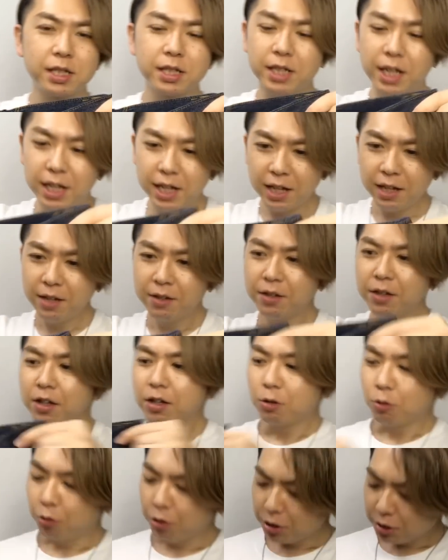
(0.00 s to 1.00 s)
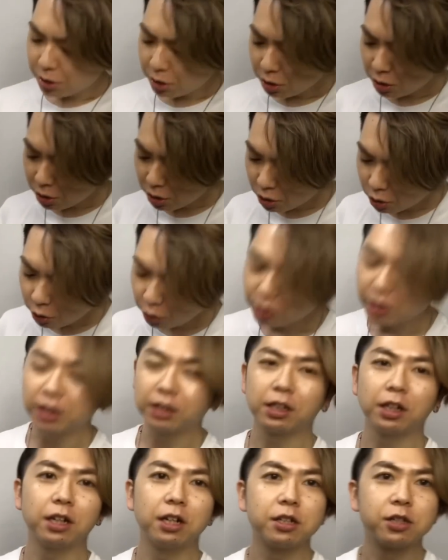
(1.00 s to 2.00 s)
でね、これすっごい簡
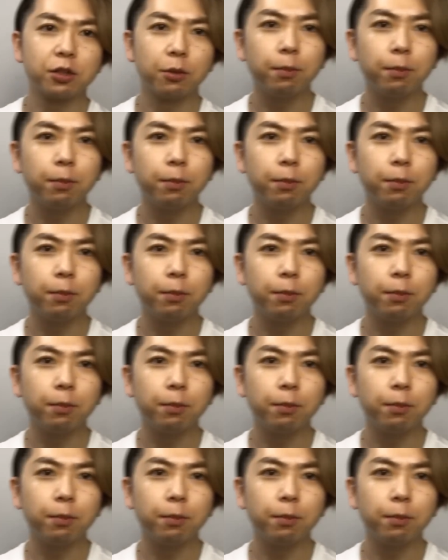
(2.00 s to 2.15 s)
単なんですよ。